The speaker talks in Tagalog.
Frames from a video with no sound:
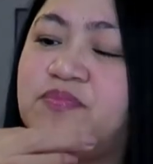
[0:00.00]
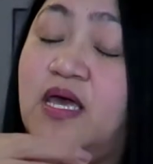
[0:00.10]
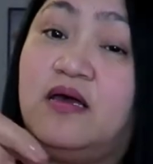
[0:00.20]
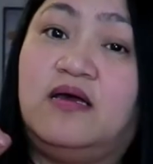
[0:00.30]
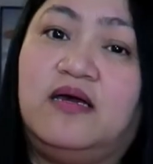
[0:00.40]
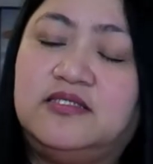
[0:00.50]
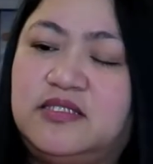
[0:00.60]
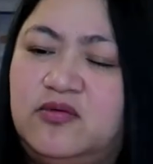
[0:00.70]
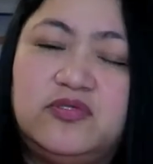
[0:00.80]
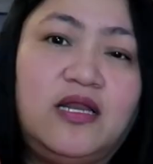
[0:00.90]
Teka guys,
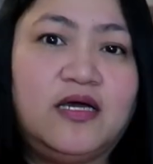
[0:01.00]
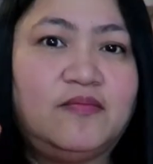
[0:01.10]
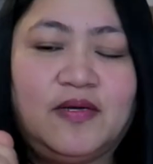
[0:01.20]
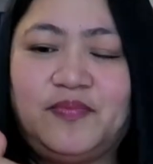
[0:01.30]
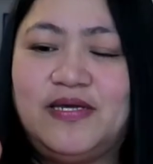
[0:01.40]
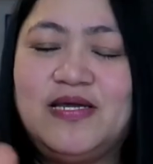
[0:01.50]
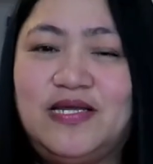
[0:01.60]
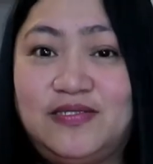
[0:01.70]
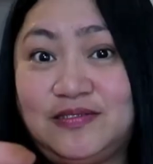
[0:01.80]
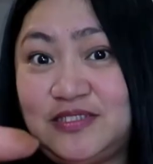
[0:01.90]
hindi ko talaga
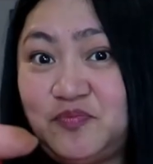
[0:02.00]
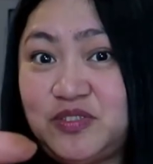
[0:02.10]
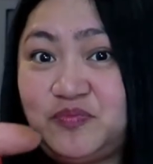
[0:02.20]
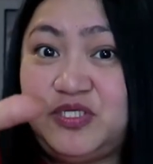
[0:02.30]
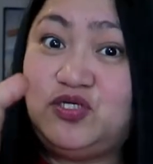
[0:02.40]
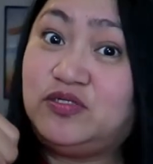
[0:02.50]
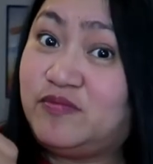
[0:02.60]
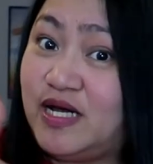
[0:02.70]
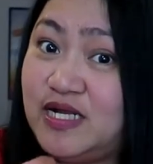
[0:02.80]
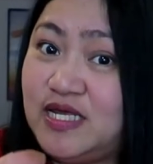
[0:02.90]
mapigilan. Sipsipin
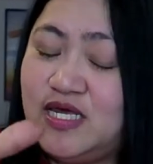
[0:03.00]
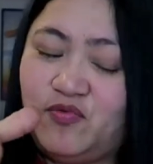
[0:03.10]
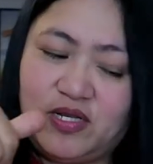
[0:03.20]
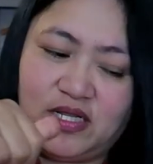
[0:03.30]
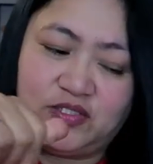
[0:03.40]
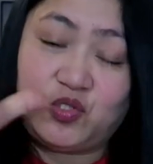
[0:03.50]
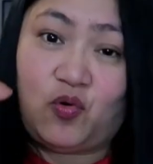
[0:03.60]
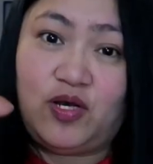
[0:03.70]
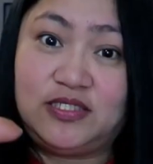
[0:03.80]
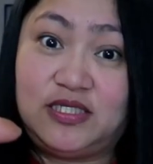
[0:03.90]
yung mga naiiwan na
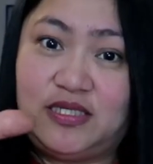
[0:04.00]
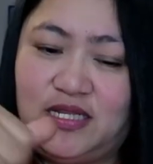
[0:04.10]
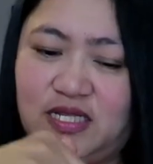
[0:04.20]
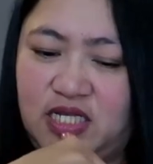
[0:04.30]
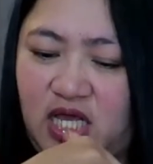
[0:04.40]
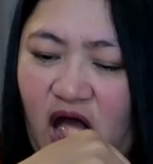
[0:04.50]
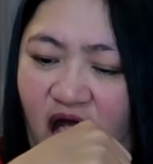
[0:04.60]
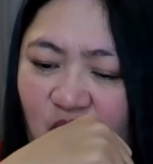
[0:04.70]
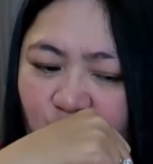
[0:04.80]
chocolate sa daliri ko.